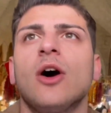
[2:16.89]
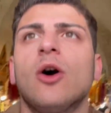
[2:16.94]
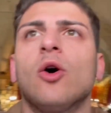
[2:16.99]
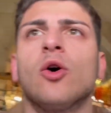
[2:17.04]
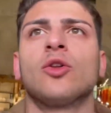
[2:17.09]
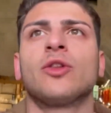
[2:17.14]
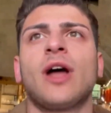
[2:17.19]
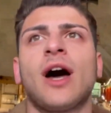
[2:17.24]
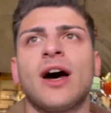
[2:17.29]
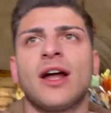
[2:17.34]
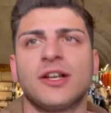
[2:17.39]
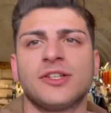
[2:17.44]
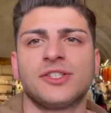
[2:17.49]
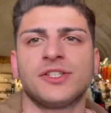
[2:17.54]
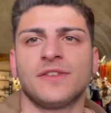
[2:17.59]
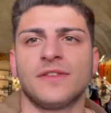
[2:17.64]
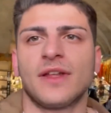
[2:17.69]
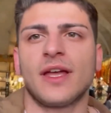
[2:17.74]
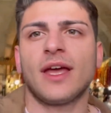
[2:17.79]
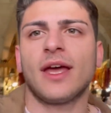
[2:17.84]
onun
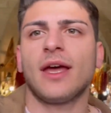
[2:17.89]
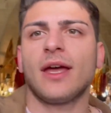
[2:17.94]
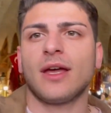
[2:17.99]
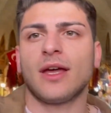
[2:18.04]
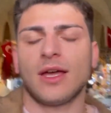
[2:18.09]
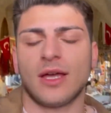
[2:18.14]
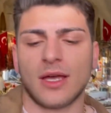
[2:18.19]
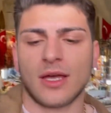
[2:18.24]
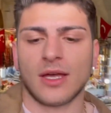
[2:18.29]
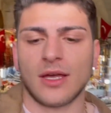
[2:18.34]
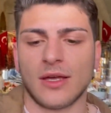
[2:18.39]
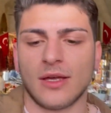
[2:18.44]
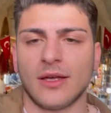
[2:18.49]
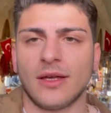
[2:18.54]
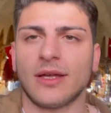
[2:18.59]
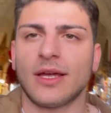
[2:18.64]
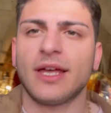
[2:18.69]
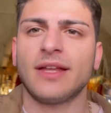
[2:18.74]
haricinde e,